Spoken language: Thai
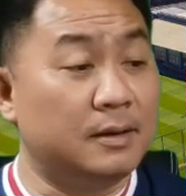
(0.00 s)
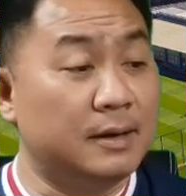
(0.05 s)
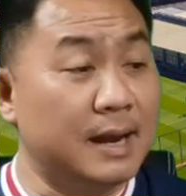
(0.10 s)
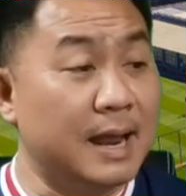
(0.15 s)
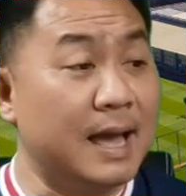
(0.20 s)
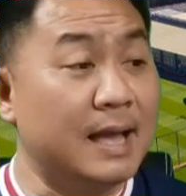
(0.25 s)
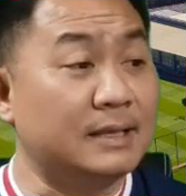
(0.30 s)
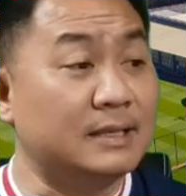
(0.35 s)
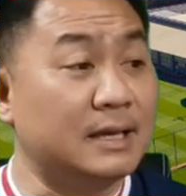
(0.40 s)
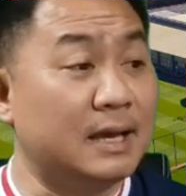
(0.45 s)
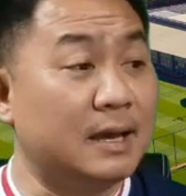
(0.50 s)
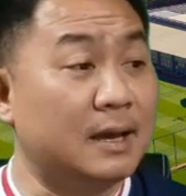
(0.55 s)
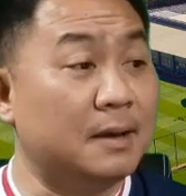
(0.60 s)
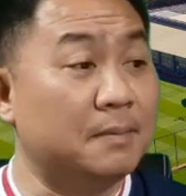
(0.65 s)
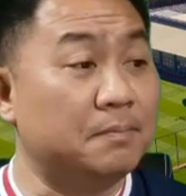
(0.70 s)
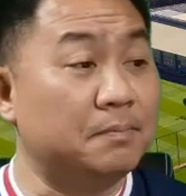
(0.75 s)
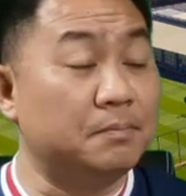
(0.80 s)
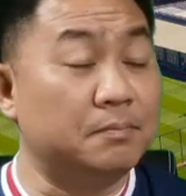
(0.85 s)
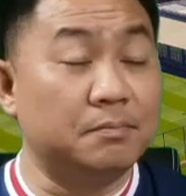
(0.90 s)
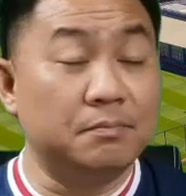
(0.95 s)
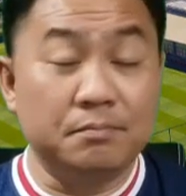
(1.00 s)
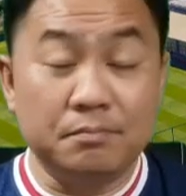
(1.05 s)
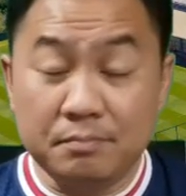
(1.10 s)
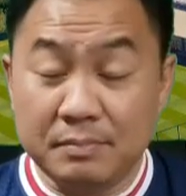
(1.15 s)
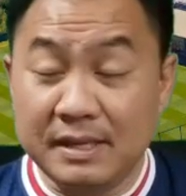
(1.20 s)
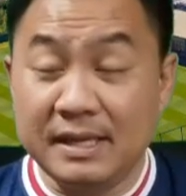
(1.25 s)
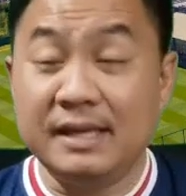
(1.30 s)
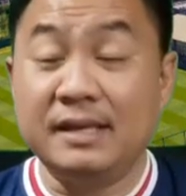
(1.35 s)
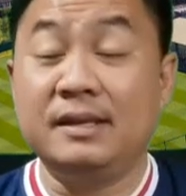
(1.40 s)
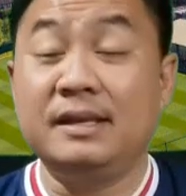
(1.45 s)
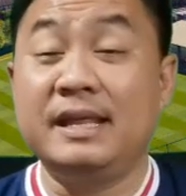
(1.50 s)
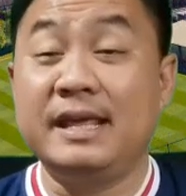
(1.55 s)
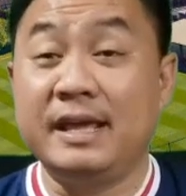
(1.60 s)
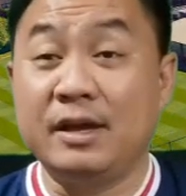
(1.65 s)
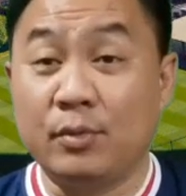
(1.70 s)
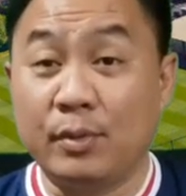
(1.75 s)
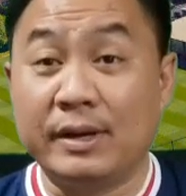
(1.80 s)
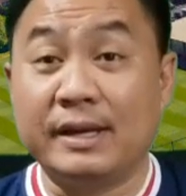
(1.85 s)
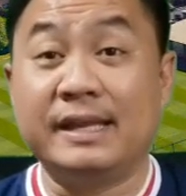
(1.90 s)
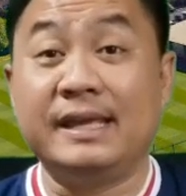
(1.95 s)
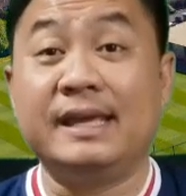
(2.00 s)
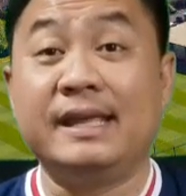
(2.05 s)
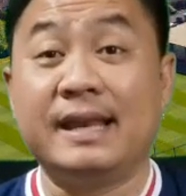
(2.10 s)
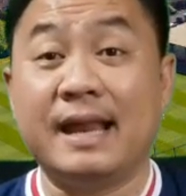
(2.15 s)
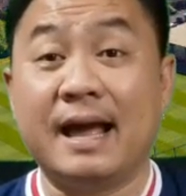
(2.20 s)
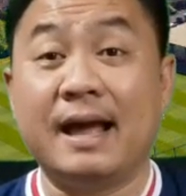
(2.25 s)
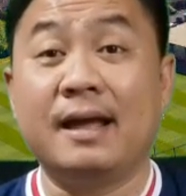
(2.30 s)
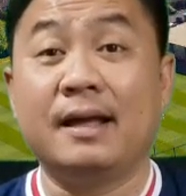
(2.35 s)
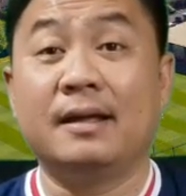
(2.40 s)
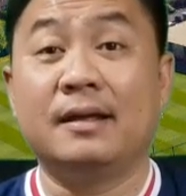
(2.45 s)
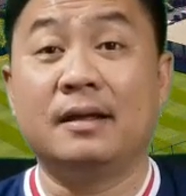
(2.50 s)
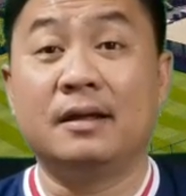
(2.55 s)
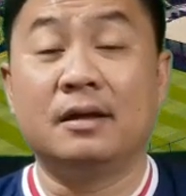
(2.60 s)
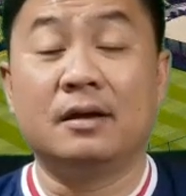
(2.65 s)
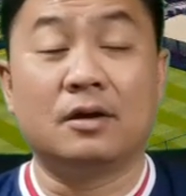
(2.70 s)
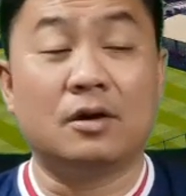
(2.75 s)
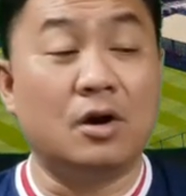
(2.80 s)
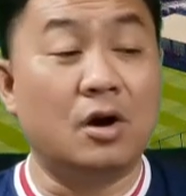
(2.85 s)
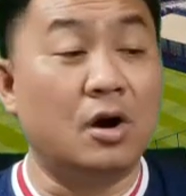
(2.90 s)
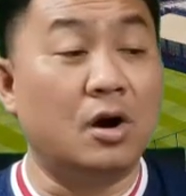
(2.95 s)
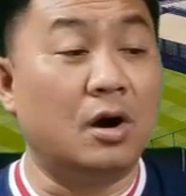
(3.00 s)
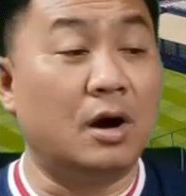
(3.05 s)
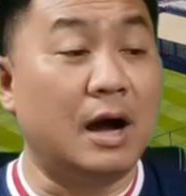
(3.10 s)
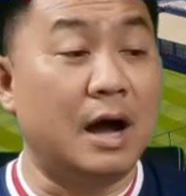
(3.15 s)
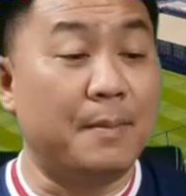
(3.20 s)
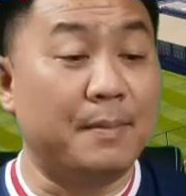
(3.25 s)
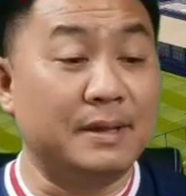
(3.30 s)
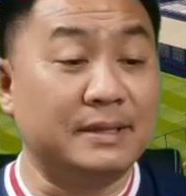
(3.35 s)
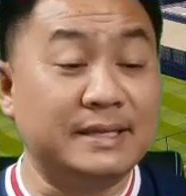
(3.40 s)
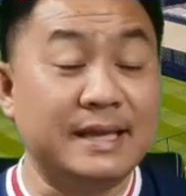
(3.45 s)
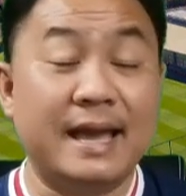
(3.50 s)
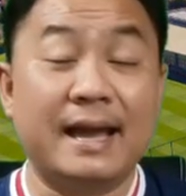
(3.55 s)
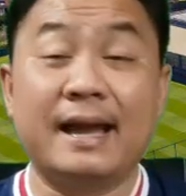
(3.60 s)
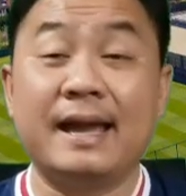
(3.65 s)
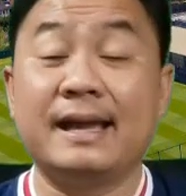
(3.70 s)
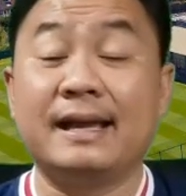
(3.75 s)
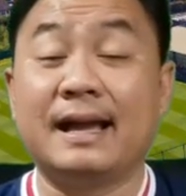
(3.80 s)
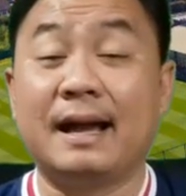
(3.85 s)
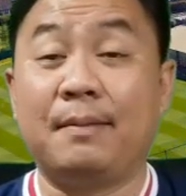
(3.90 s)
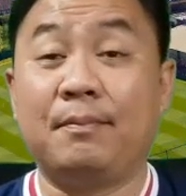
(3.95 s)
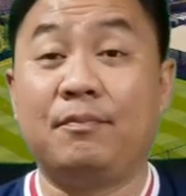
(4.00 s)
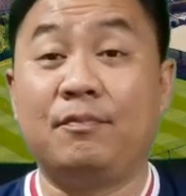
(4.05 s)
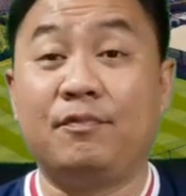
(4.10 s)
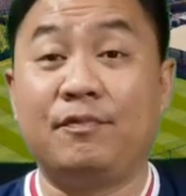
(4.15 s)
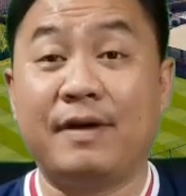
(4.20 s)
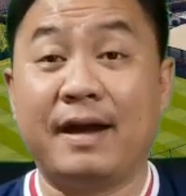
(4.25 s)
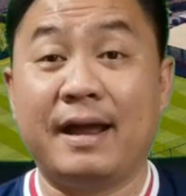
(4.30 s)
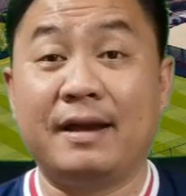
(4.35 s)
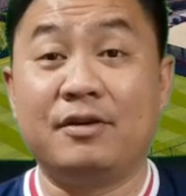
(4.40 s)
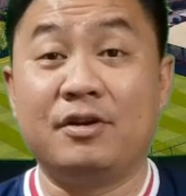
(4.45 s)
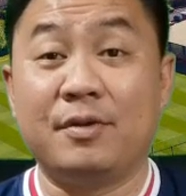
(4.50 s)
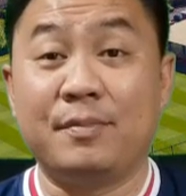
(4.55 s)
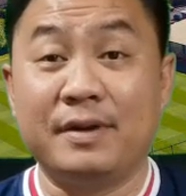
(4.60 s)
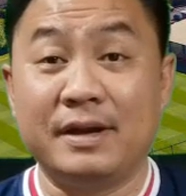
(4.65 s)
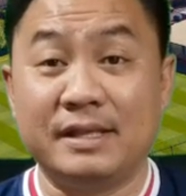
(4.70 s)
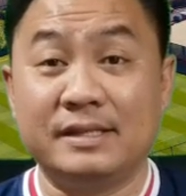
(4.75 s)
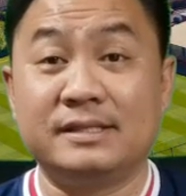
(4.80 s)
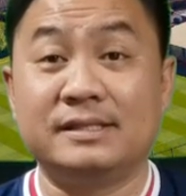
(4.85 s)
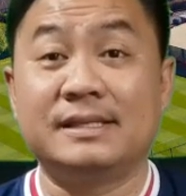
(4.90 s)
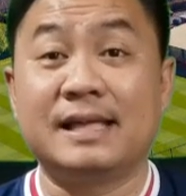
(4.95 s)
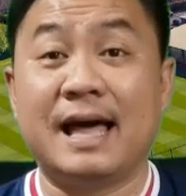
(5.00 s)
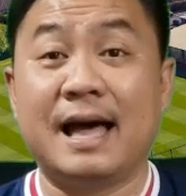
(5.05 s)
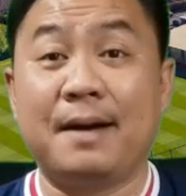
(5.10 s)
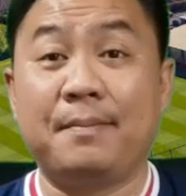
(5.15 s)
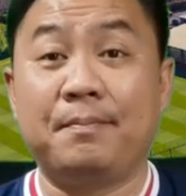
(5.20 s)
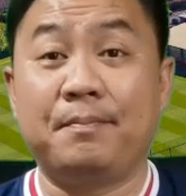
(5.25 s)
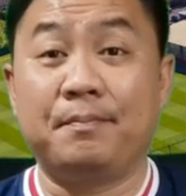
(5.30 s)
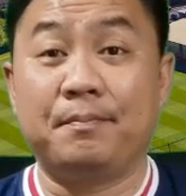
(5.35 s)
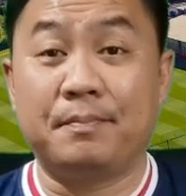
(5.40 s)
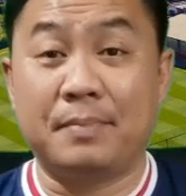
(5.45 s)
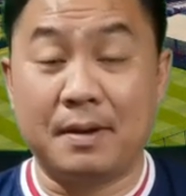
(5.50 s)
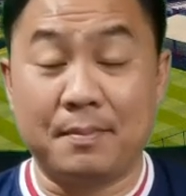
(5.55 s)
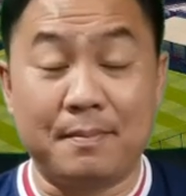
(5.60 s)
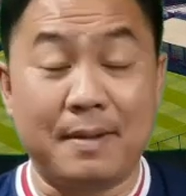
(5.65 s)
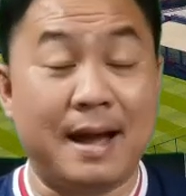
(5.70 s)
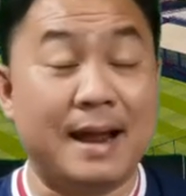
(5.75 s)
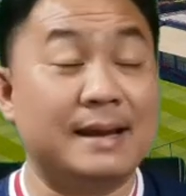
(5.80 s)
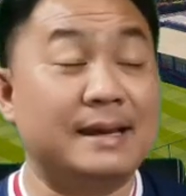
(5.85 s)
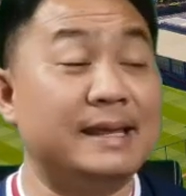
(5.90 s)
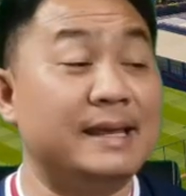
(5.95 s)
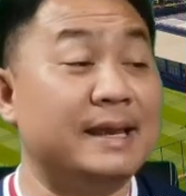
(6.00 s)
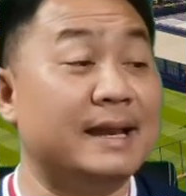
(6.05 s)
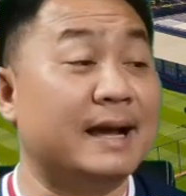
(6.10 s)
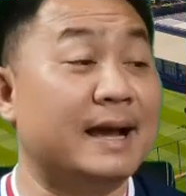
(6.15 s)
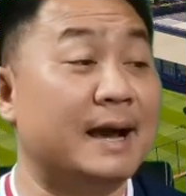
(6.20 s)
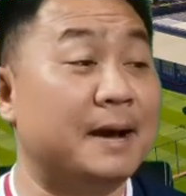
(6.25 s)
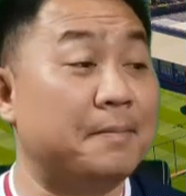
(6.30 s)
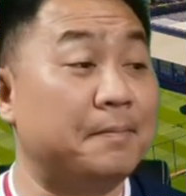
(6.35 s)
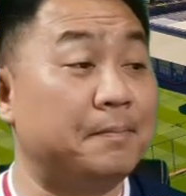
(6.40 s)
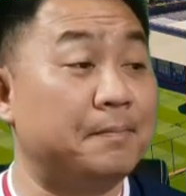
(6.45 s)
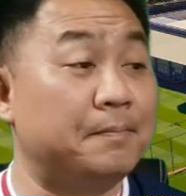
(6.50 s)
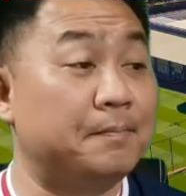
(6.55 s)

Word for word: น่าจะมีดีกว่านี้ นะ ก็ เอามาแจ้งให้กับแฟนเรอัลมาดริดทราบประมาณนี้นะครับ